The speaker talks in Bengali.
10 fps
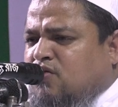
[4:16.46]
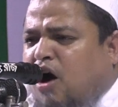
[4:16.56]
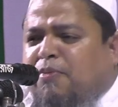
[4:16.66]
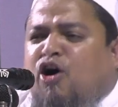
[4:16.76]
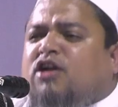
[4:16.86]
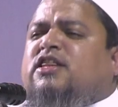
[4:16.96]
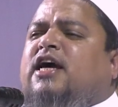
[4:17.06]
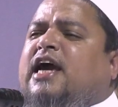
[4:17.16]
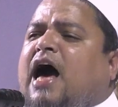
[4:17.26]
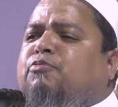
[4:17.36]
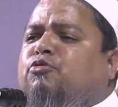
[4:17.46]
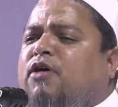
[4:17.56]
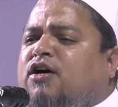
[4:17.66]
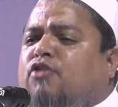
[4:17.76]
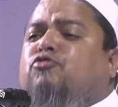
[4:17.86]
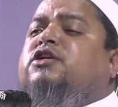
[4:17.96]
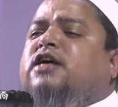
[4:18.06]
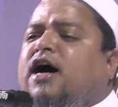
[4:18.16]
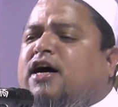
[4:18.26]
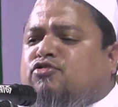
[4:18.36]
কবর থেকে আবু বকার
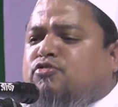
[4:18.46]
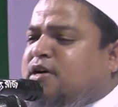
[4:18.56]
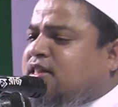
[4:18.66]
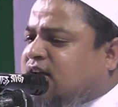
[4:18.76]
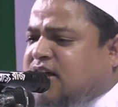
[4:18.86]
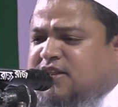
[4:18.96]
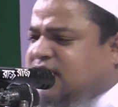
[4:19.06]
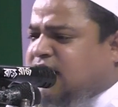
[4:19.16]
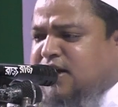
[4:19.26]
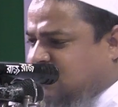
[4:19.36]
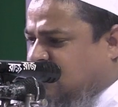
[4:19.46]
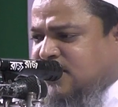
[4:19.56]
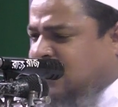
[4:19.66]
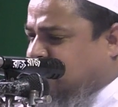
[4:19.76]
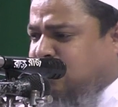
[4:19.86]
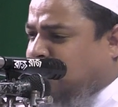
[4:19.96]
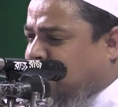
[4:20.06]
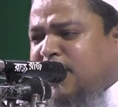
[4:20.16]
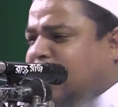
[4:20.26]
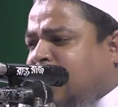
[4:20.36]
উঠা তোমাদেরকে দিনের কথা
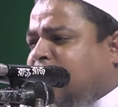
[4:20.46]
বলবে না